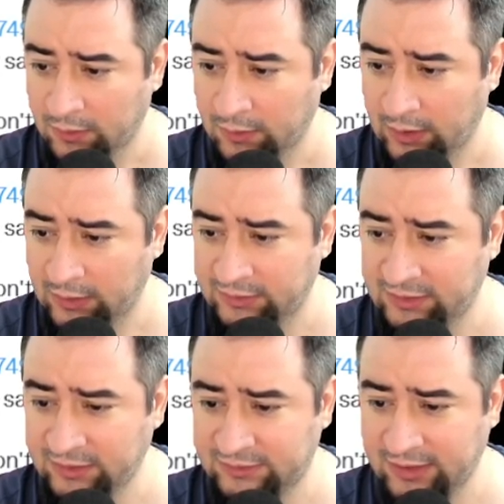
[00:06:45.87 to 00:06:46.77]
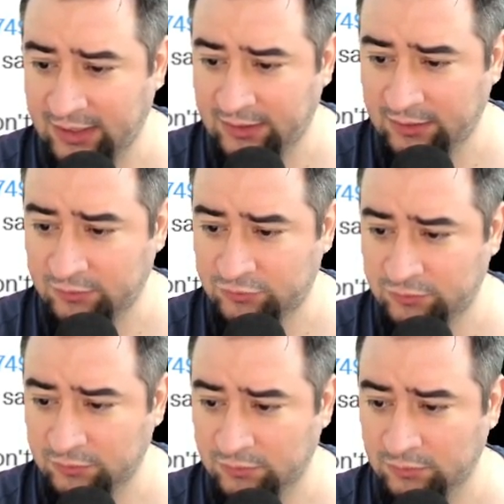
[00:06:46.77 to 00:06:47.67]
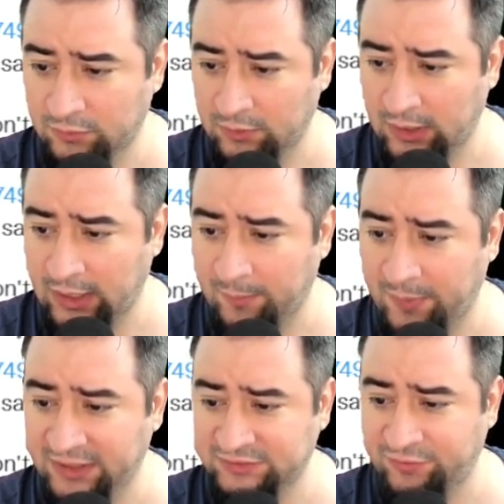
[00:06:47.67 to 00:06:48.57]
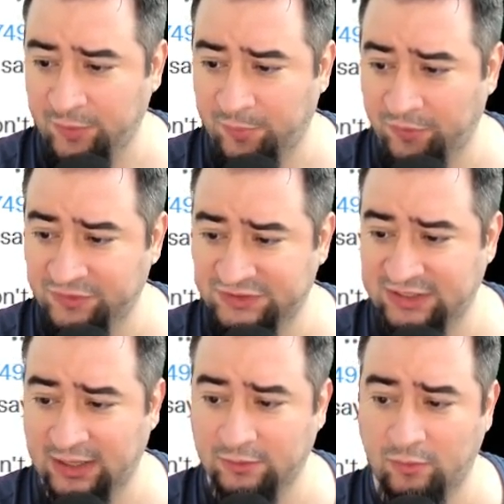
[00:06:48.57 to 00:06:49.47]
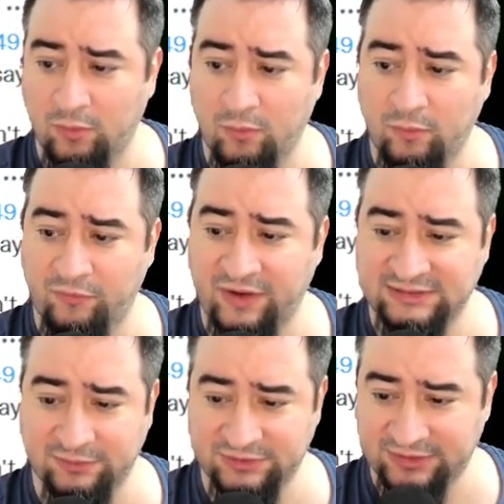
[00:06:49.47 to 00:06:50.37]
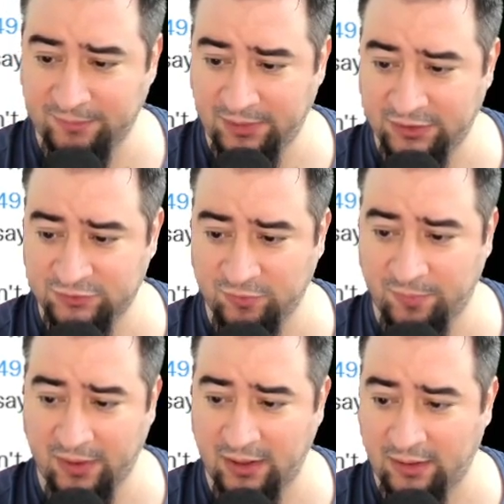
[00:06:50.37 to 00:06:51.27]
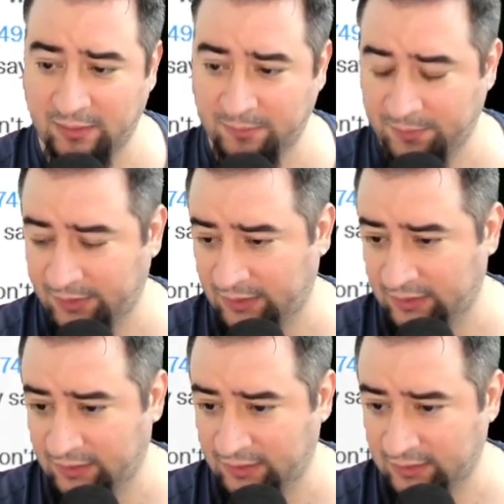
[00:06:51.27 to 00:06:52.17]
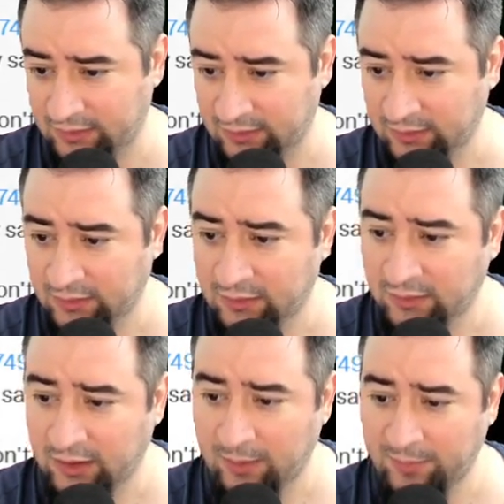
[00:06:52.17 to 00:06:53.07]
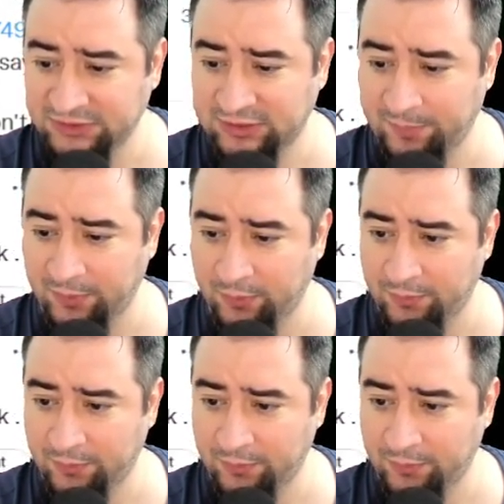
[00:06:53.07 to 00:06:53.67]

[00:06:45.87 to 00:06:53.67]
de Tech é, parece que foi improvisado com faça você mesmo pra, pra abaixar PO.